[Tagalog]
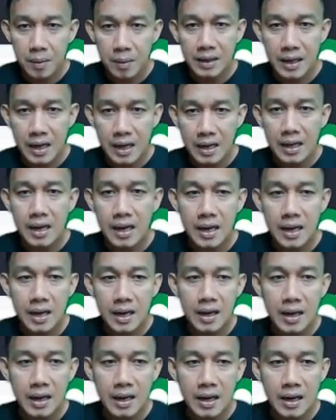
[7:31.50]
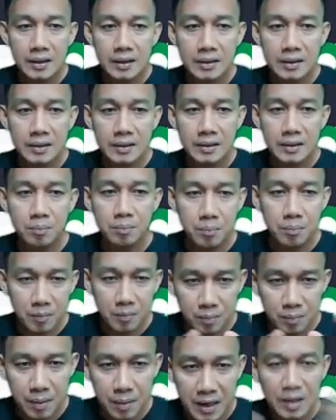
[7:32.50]
pagka
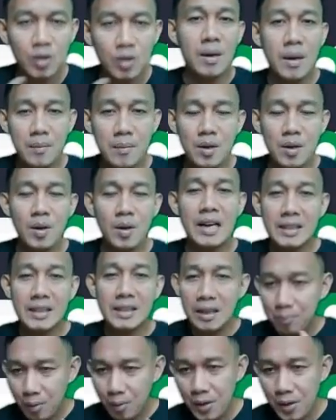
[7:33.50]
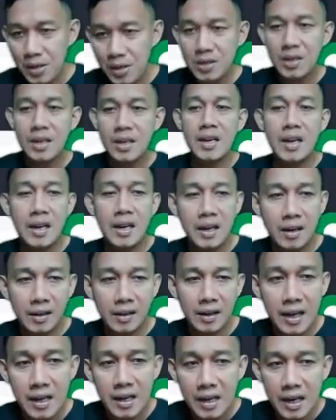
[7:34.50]
para dumami yung ating points,
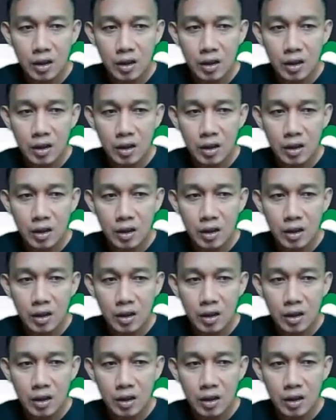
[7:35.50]
okay,